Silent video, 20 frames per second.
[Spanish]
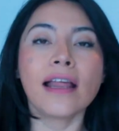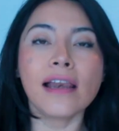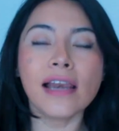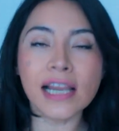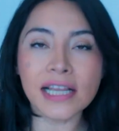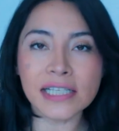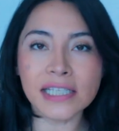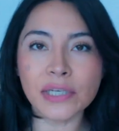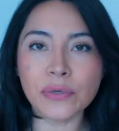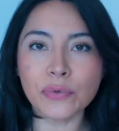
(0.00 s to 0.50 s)

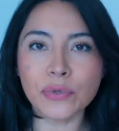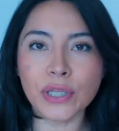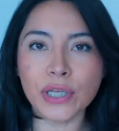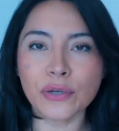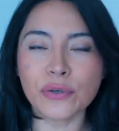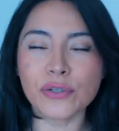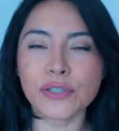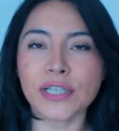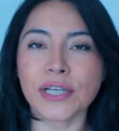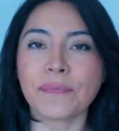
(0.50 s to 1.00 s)
La
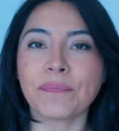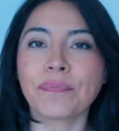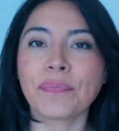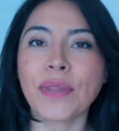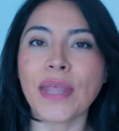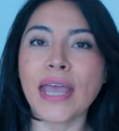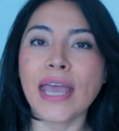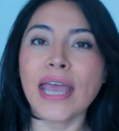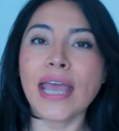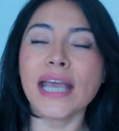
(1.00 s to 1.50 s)
segunda cosa,
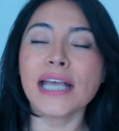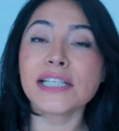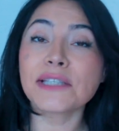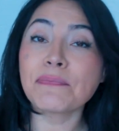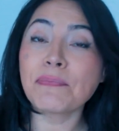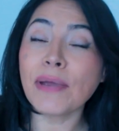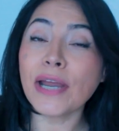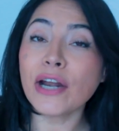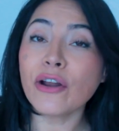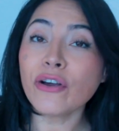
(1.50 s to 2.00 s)

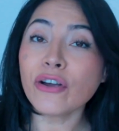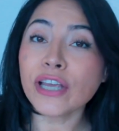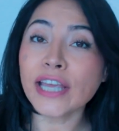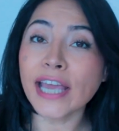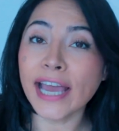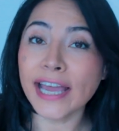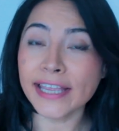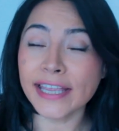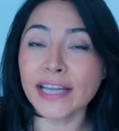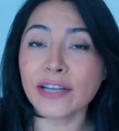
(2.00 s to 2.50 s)
Espero
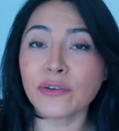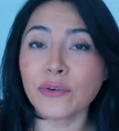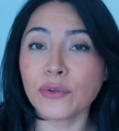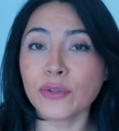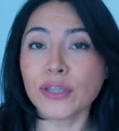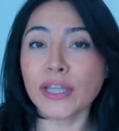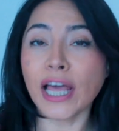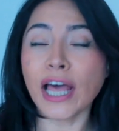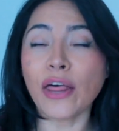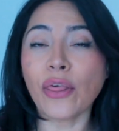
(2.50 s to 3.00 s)
que hayan
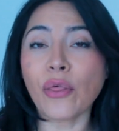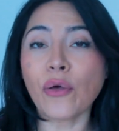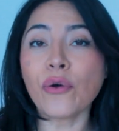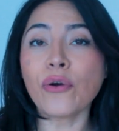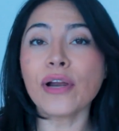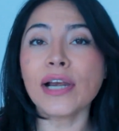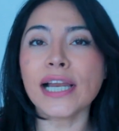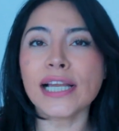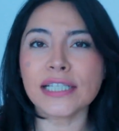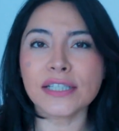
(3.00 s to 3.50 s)

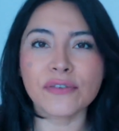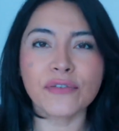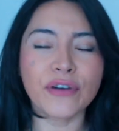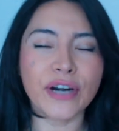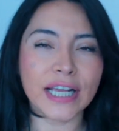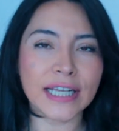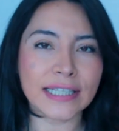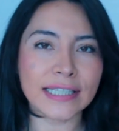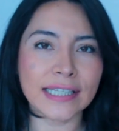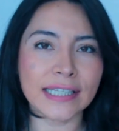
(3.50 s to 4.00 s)
notado las
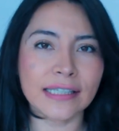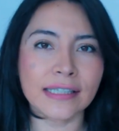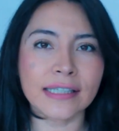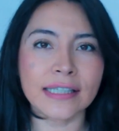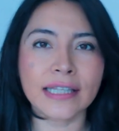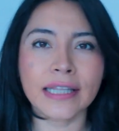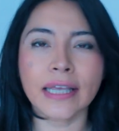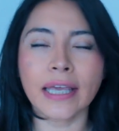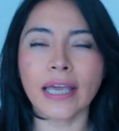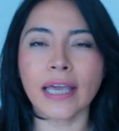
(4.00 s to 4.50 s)

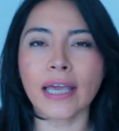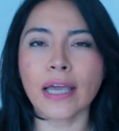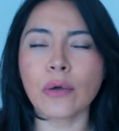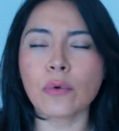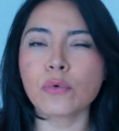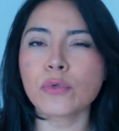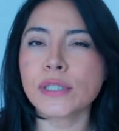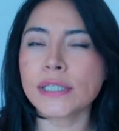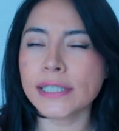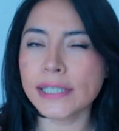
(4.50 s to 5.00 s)
frases que
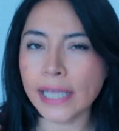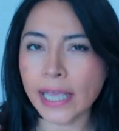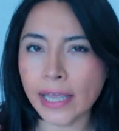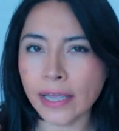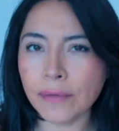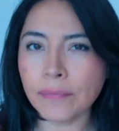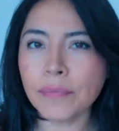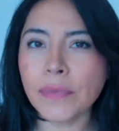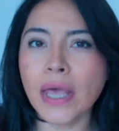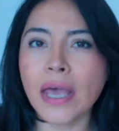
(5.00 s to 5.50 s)

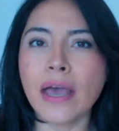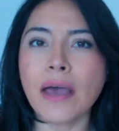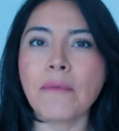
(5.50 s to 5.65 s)
usé